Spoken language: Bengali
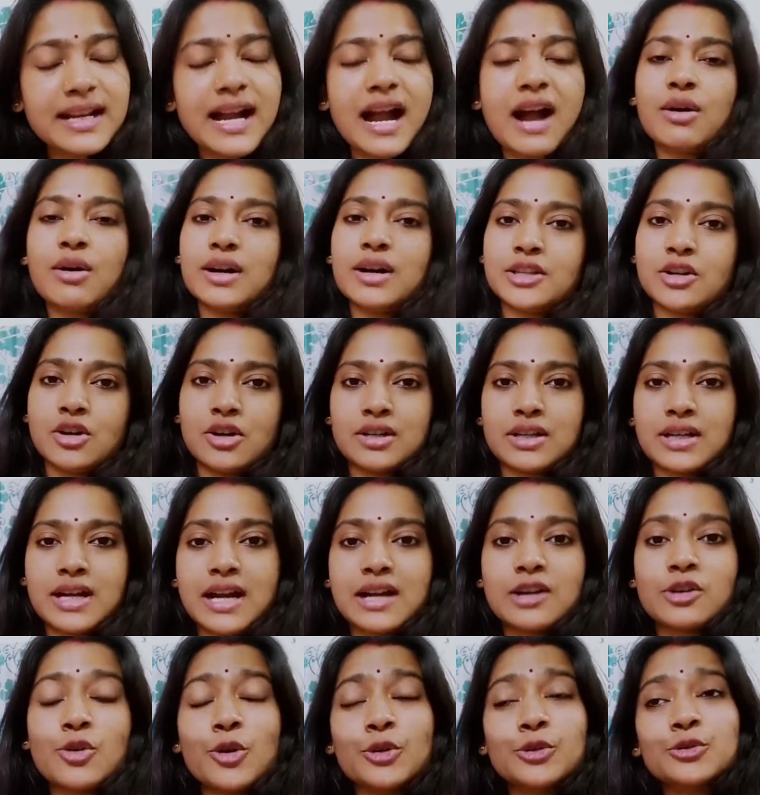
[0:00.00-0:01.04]
খাওয়া দরকার
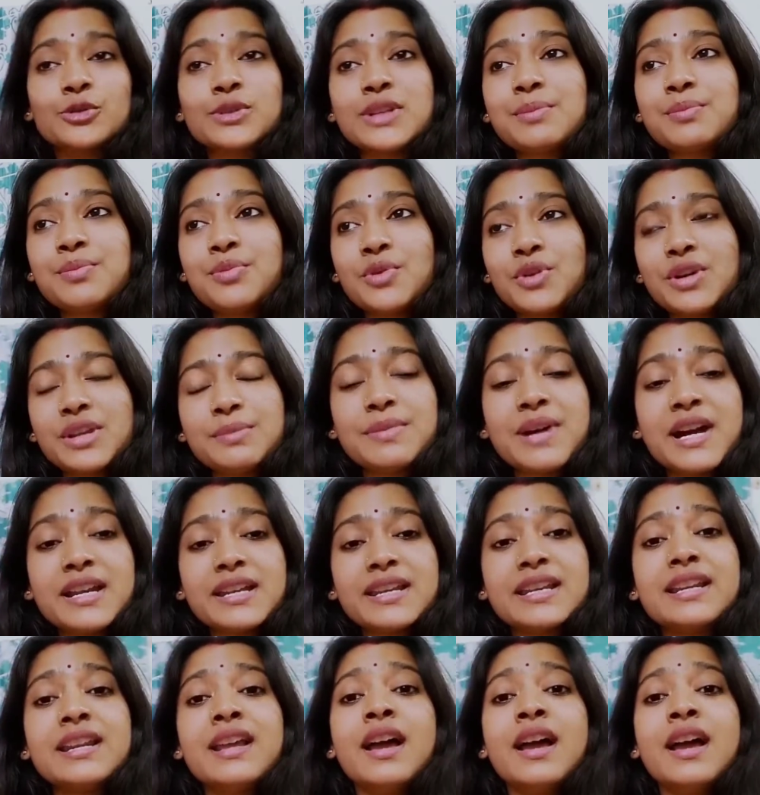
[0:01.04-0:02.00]
কতটা পরিমাণের